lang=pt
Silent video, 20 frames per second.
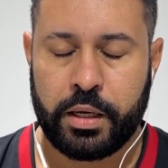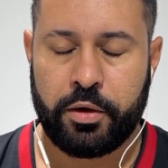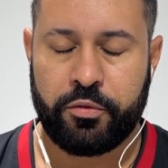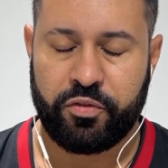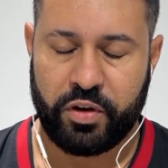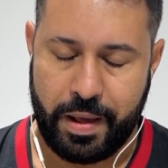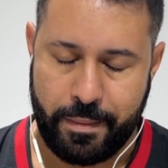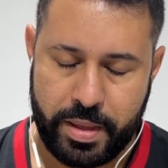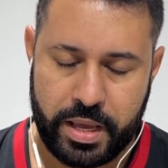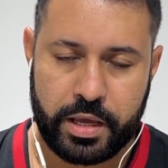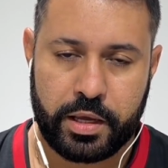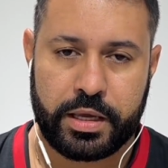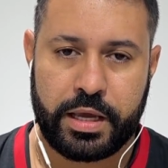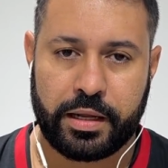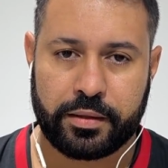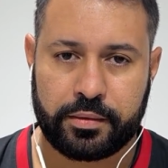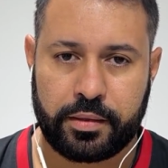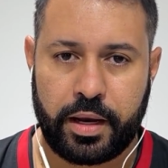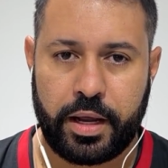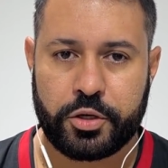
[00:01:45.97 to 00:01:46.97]
Flamengo e
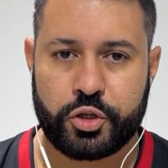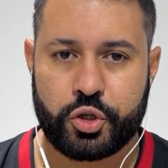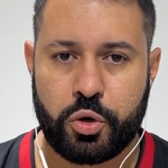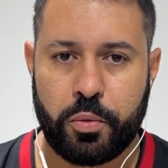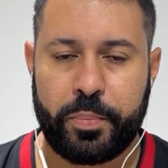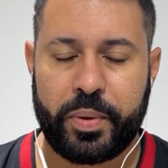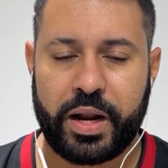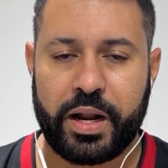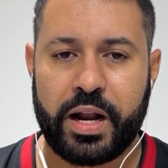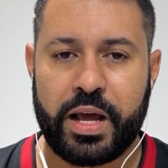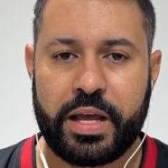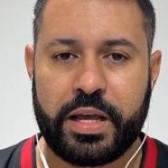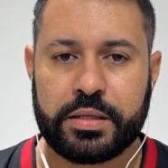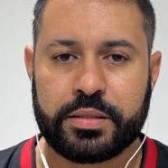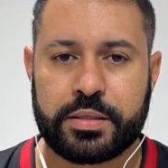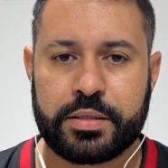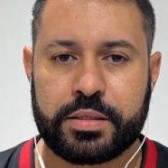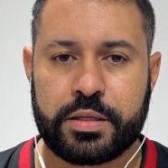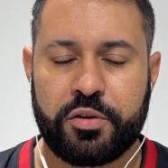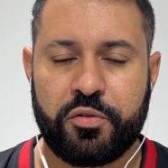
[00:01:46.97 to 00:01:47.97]
Atlético
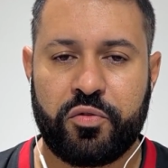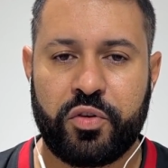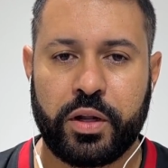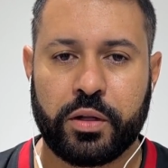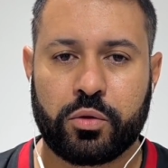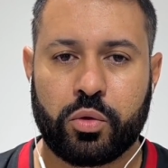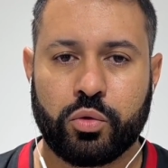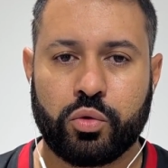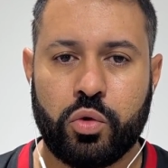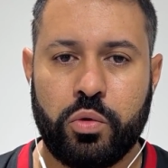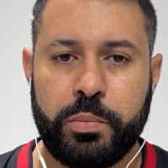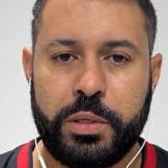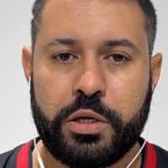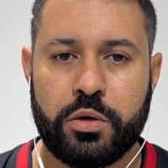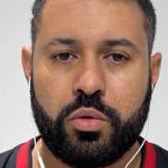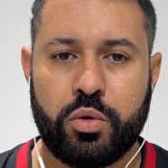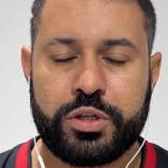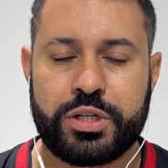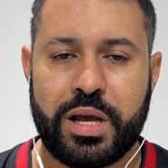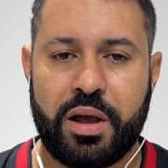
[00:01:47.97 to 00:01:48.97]
Paranaense se enfrentam
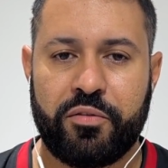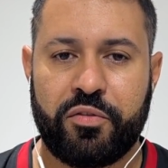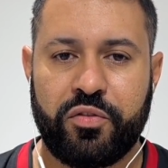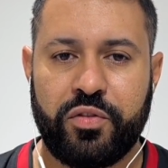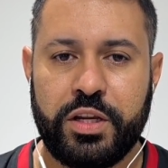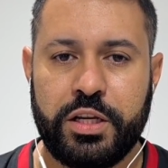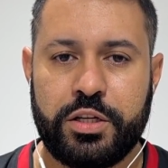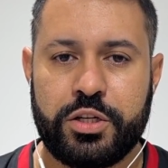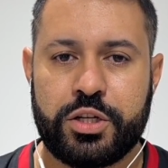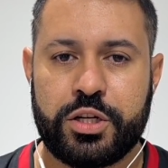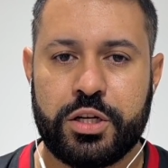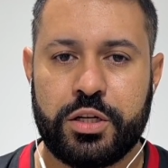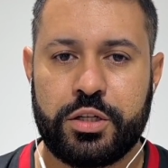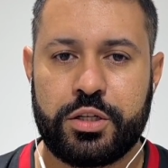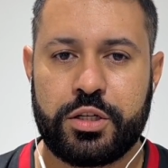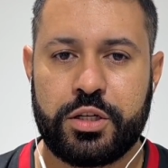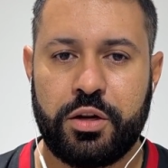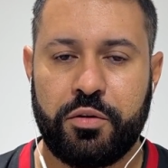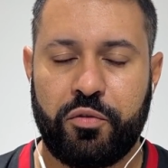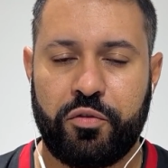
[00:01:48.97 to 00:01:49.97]
domingo, dia 20
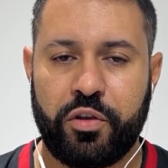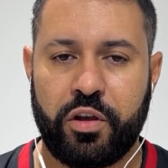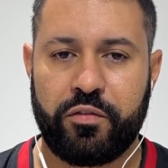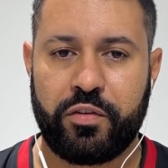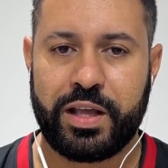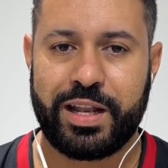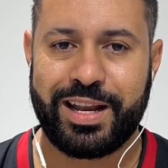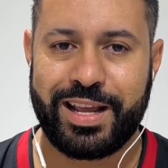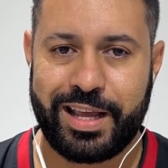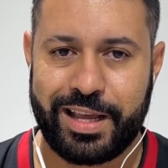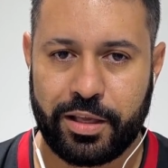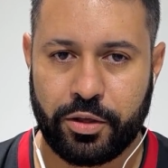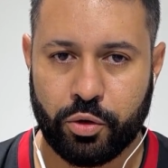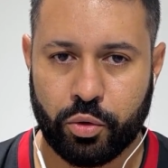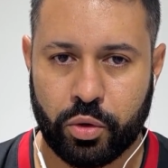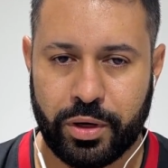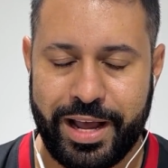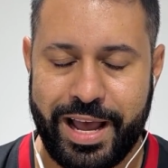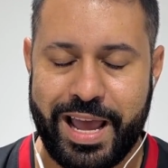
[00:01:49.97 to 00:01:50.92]
de fevereiro,